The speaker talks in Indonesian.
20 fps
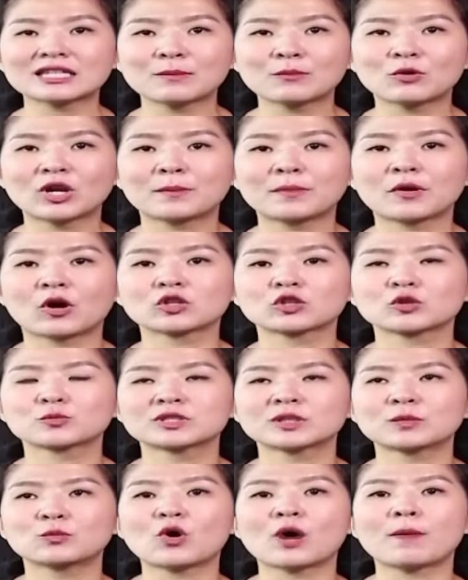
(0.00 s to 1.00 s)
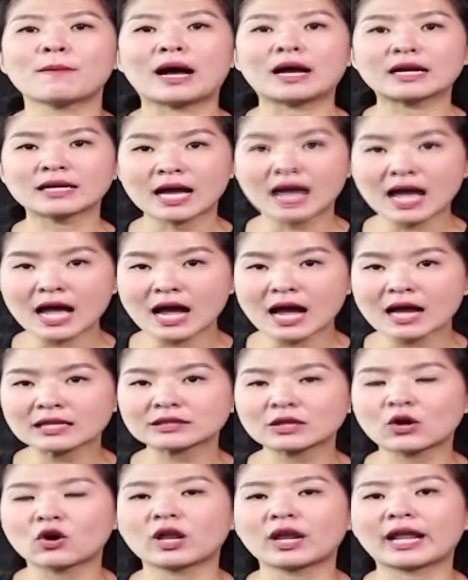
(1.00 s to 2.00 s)
kita boleh mengkonsumsi buah mangga
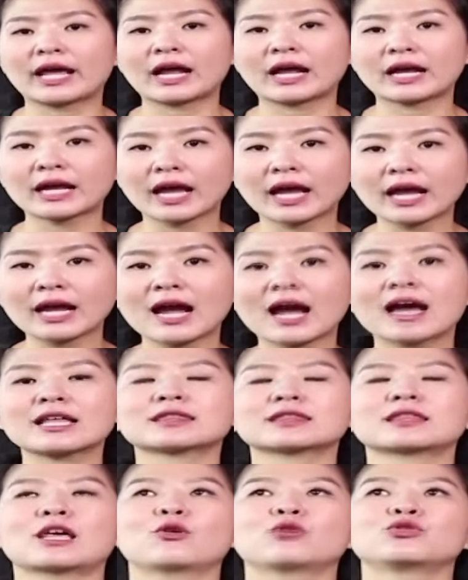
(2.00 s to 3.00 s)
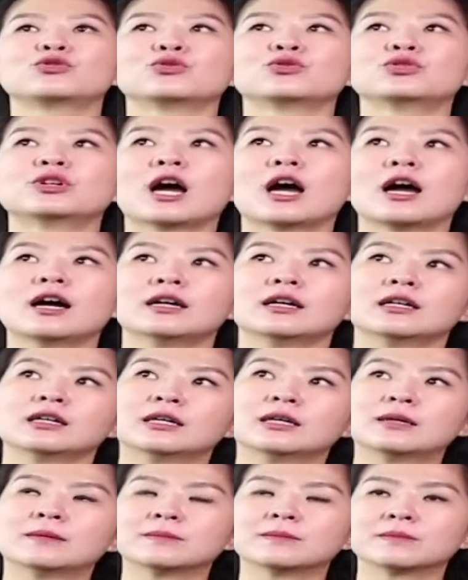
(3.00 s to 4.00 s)
atau kelengkeng atau juga
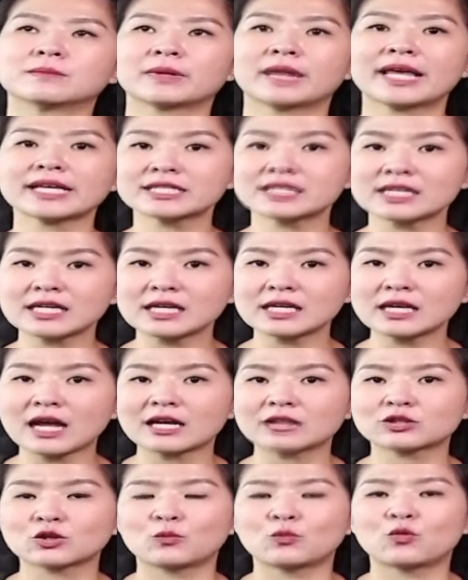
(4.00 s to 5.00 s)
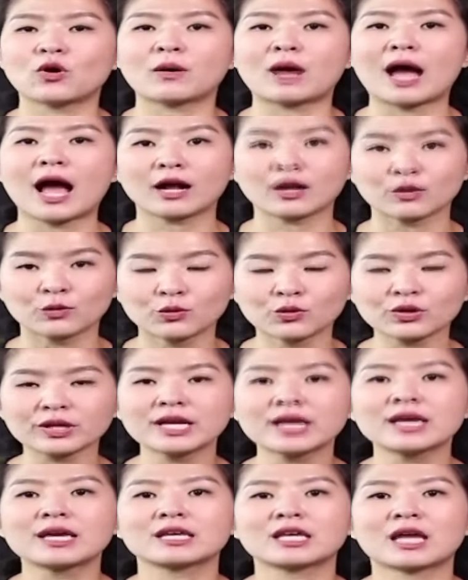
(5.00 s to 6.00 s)
um, leci atau buah anggur
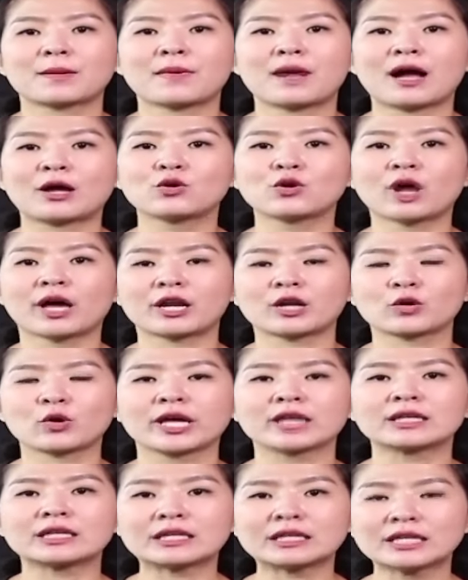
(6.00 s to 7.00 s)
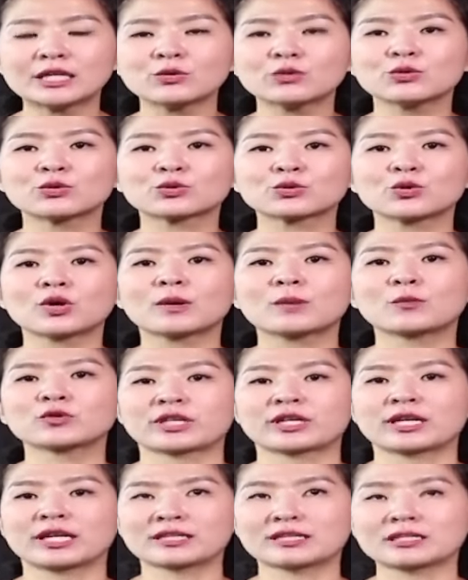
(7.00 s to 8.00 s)
yang mengandung kadar gula yang tinggi untuk ngebus
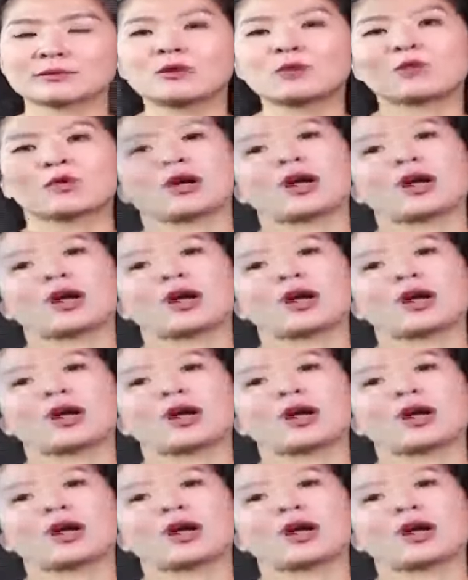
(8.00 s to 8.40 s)
energi kita sebelum